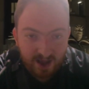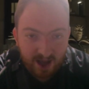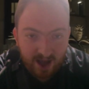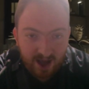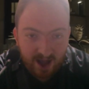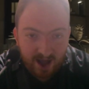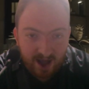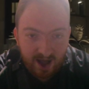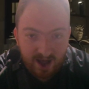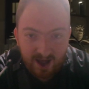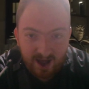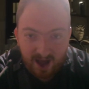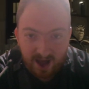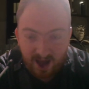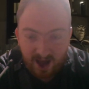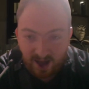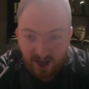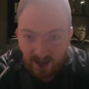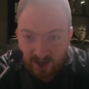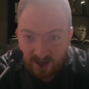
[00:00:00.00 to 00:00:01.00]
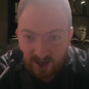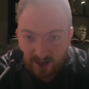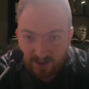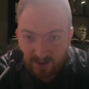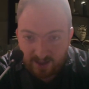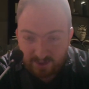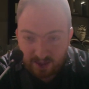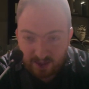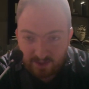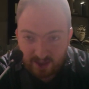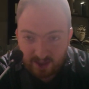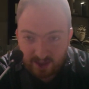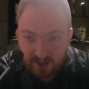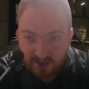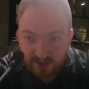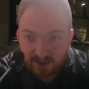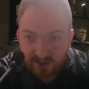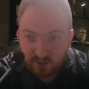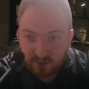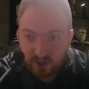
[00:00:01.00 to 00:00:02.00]
a aquel que
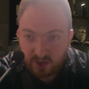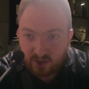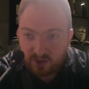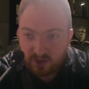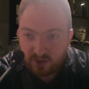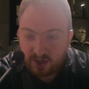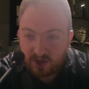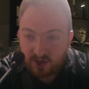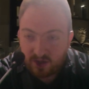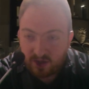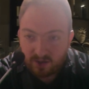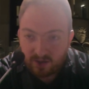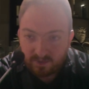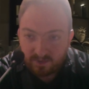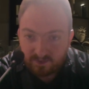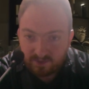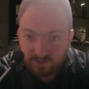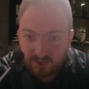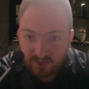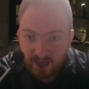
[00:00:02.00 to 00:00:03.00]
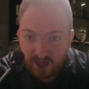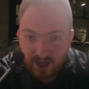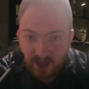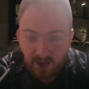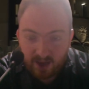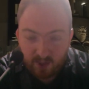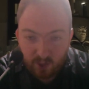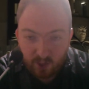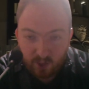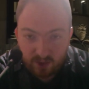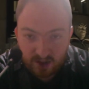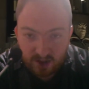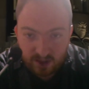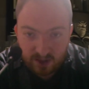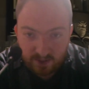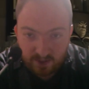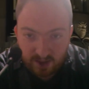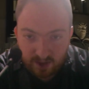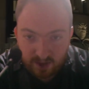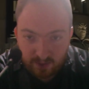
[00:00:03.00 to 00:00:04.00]
permanece. Bueno, llegó a un
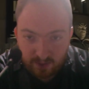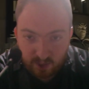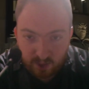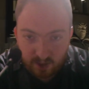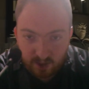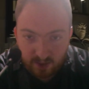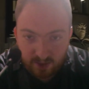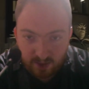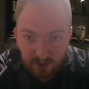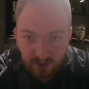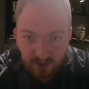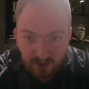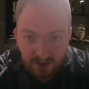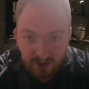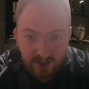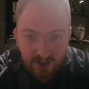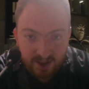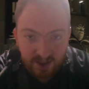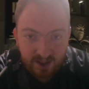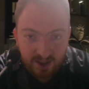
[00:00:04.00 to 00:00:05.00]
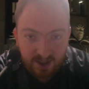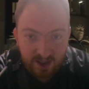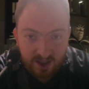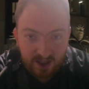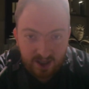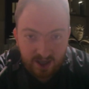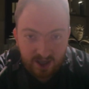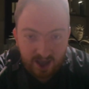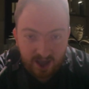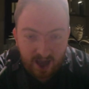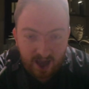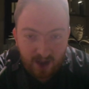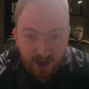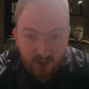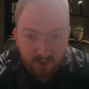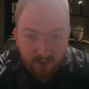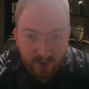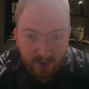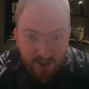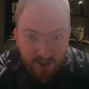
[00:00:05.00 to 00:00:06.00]
determinado pueblo, a
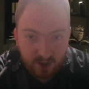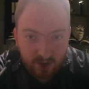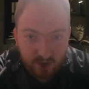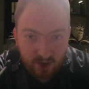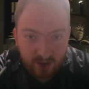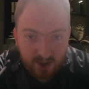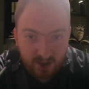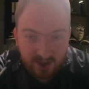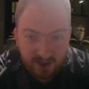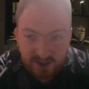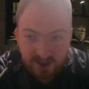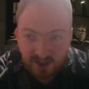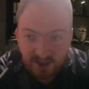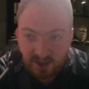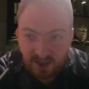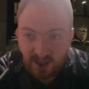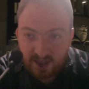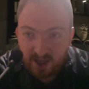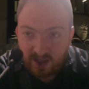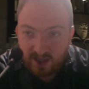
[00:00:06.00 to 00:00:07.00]
un McDonald's, y